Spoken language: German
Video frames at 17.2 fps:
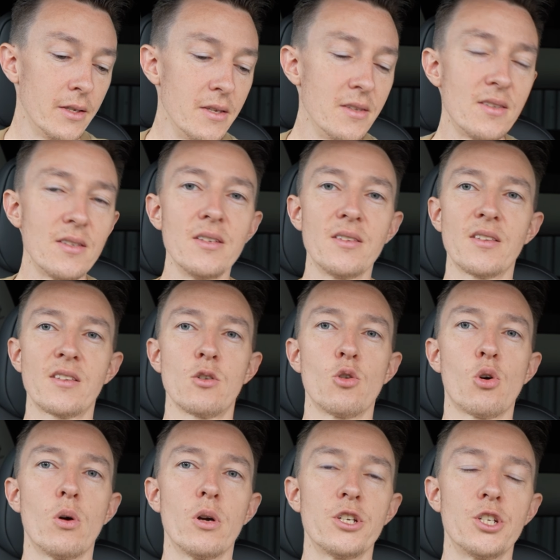ist dieses
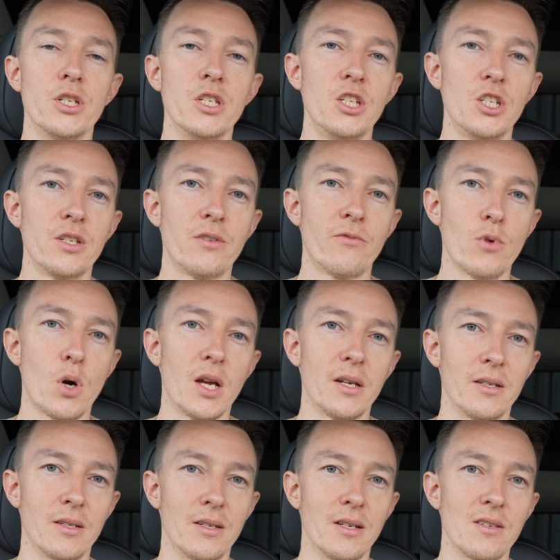Geräusch nicht vorhanden.